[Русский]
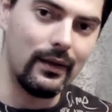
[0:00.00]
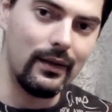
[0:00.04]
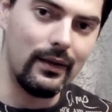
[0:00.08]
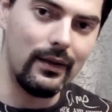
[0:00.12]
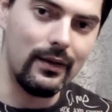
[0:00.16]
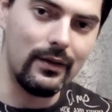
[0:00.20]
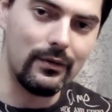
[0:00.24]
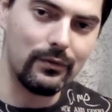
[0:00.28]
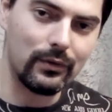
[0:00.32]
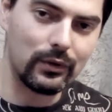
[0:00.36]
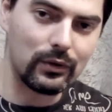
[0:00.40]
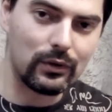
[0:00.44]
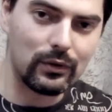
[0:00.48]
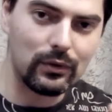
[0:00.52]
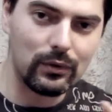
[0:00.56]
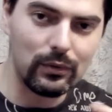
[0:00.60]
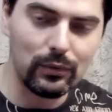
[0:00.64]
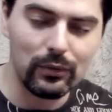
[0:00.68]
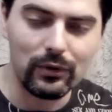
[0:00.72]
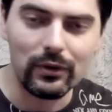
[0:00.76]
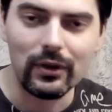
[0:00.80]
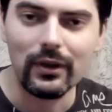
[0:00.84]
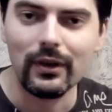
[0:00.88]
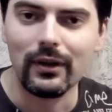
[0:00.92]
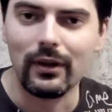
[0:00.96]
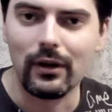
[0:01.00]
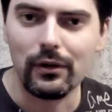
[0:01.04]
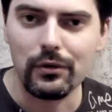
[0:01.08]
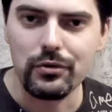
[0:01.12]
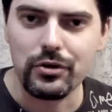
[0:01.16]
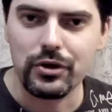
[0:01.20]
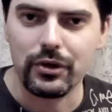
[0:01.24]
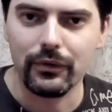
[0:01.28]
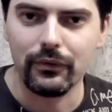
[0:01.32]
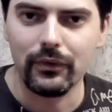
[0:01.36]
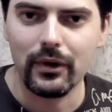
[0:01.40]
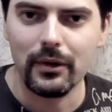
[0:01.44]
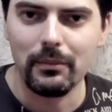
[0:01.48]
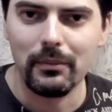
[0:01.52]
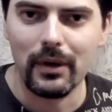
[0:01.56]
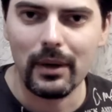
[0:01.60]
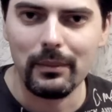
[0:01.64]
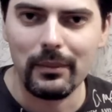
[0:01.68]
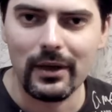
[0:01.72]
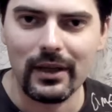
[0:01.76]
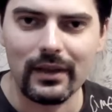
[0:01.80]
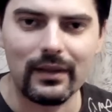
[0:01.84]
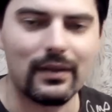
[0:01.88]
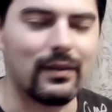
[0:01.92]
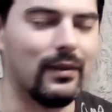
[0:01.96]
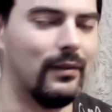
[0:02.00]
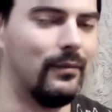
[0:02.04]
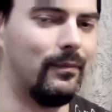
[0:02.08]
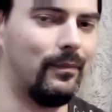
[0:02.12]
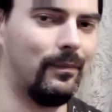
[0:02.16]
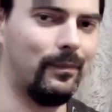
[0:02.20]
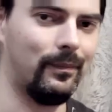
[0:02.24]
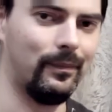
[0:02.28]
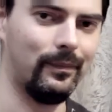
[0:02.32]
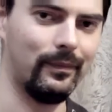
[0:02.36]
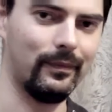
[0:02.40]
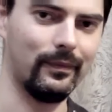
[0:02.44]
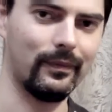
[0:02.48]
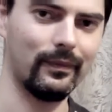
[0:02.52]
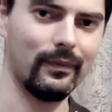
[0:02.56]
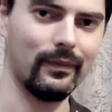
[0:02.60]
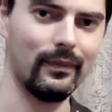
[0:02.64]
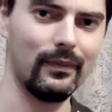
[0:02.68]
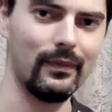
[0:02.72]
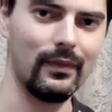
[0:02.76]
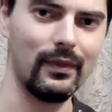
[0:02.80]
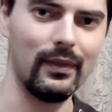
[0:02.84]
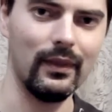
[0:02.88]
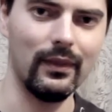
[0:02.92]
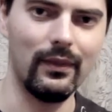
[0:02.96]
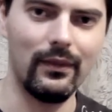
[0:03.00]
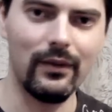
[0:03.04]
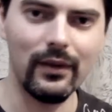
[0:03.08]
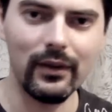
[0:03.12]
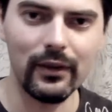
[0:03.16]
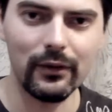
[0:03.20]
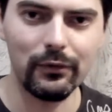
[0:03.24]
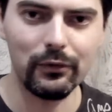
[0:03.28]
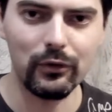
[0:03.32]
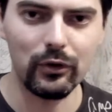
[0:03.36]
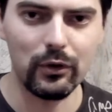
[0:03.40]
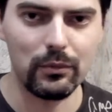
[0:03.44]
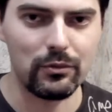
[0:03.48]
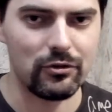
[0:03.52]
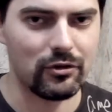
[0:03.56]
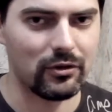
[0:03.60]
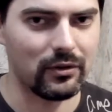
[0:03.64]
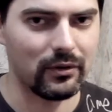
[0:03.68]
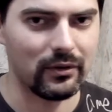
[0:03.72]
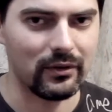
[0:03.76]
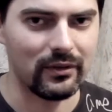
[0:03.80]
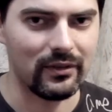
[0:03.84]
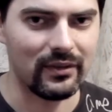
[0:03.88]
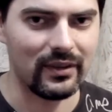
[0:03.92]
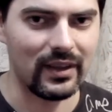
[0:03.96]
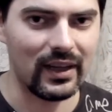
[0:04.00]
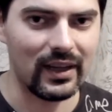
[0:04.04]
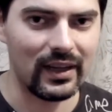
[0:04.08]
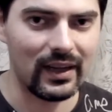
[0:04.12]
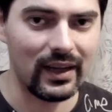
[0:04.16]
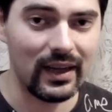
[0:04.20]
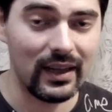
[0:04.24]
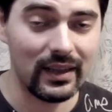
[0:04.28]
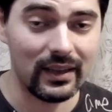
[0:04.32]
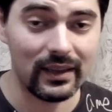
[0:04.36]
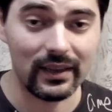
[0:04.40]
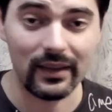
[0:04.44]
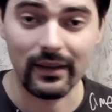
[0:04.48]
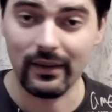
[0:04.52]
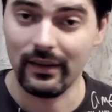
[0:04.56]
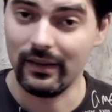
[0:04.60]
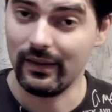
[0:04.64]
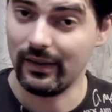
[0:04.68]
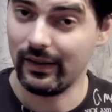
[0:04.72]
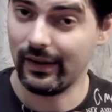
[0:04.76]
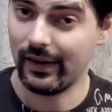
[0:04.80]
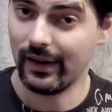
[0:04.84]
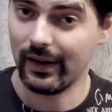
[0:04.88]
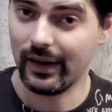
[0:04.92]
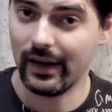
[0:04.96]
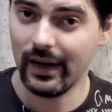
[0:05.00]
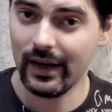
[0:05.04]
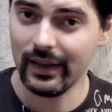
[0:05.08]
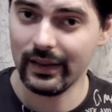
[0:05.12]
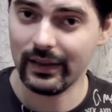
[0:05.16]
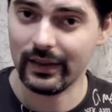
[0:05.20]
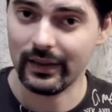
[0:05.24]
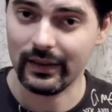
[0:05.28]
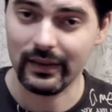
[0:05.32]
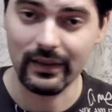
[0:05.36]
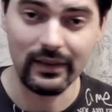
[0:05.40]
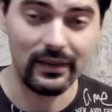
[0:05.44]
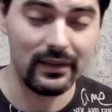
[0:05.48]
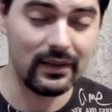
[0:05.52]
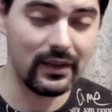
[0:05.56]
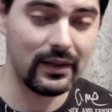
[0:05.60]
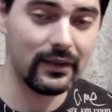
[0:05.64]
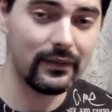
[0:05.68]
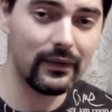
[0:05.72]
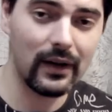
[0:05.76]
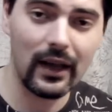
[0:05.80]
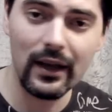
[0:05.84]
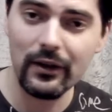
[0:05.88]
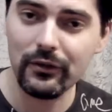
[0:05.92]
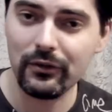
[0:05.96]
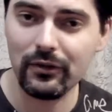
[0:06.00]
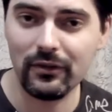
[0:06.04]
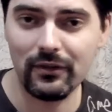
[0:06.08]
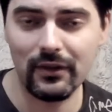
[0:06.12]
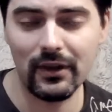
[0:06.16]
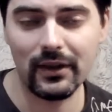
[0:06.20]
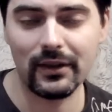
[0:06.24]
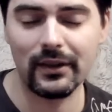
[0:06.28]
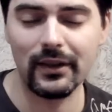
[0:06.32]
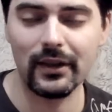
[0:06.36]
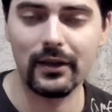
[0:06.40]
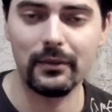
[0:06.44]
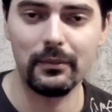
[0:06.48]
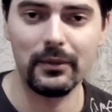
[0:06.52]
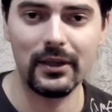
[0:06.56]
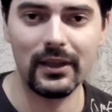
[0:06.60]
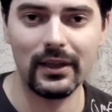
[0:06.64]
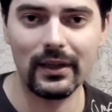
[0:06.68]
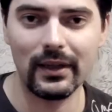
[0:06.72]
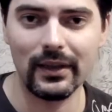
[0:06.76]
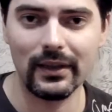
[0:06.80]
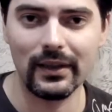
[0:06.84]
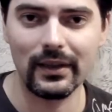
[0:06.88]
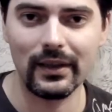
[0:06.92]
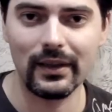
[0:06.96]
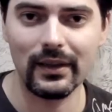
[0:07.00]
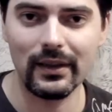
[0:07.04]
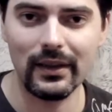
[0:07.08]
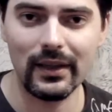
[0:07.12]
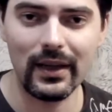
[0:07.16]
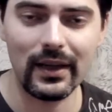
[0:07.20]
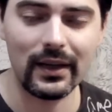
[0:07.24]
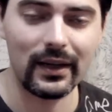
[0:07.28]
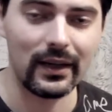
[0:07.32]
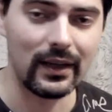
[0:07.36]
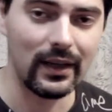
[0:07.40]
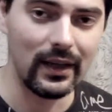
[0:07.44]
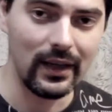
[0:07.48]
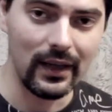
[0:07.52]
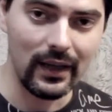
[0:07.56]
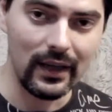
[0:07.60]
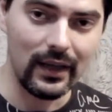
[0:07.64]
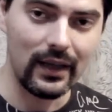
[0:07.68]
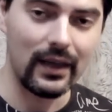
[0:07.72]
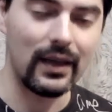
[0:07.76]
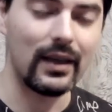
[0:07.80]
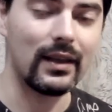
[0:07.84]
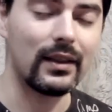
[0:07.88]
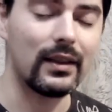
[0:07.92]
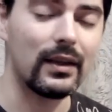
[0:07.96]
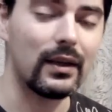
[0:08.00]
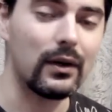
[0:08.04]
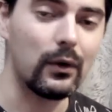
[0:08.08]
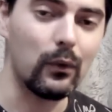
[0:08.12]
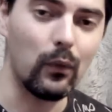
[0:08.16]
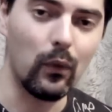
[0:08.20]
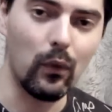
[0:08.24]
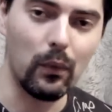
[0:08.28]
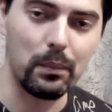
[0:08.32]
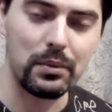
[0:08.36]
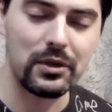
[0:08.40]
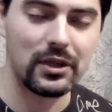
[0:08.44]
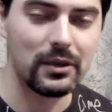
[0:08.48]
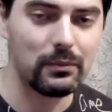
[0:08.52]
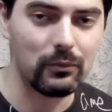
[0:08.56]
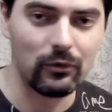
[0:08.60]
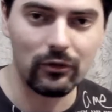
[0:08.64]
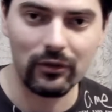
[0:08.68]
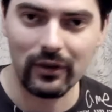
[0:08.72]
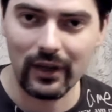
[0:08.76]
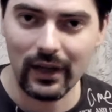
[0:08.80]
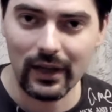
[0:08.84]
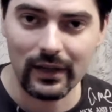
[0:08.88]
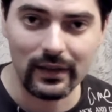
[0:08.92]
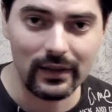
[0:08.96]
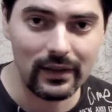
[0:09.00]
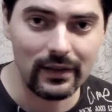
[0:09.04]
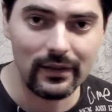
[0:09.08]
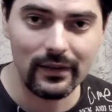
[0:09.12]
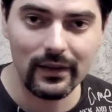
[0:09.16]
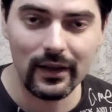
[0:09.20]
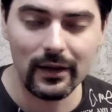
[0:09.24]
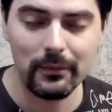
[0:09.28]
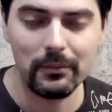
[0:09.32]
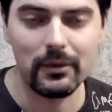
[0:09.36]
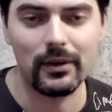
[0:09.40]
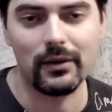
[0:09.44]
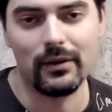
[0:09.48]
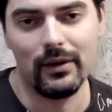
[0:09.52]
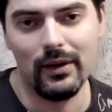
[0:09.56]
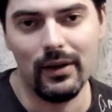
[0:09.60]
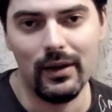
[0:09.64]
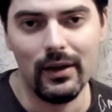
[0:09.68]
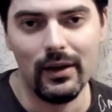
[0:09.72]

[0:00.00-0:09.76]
И вот тут ключевой момент. Дело в том, что стаккато и легато не являются техниками игры на гитаре. Это общий музыкальный термин,